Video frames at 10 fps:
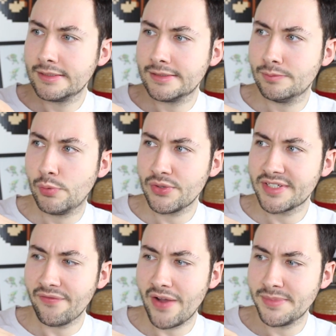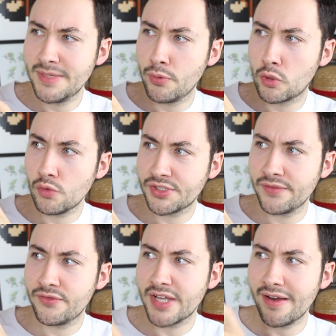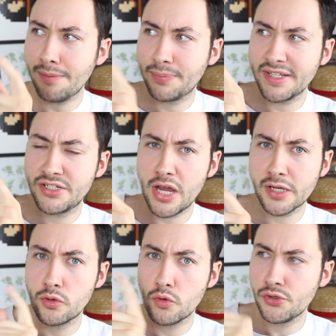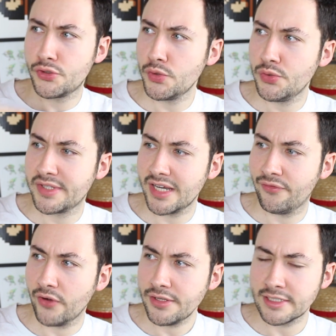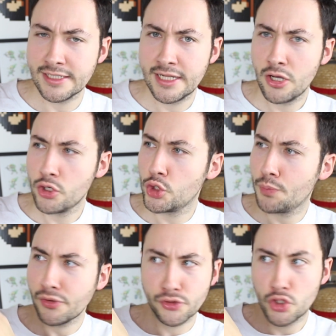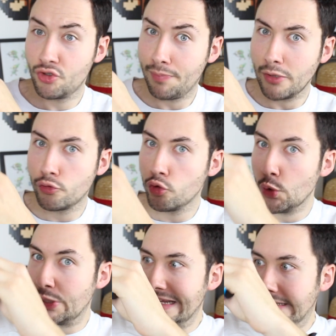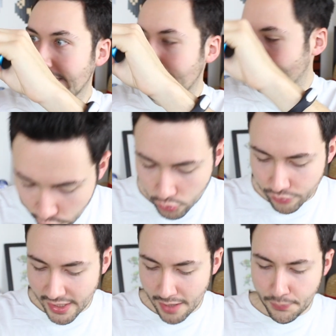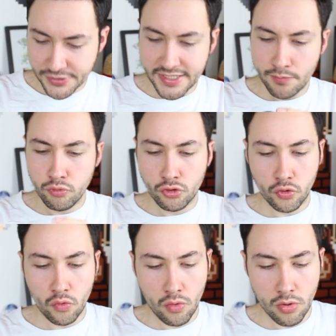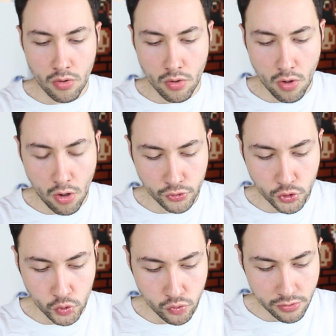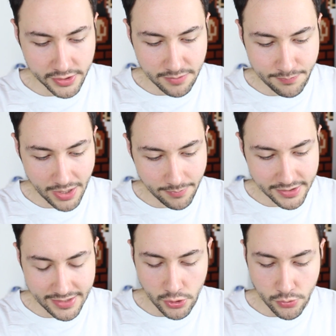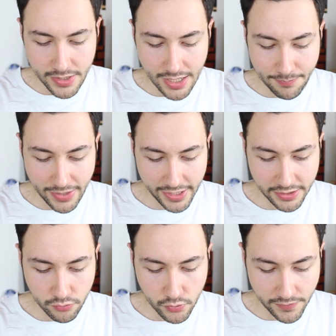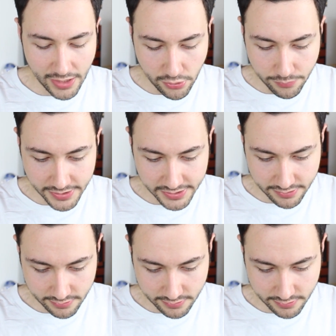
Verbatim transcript: Euh, bon, ça fait un petit peu con si vous avez la prise jack au-dessus du téléphone. Je pense que je vais pas du tout l'utiliser. Donc on a un petit bouton euh, en dessous qui permet d'allumer l'appareil, donc on va l'allumer.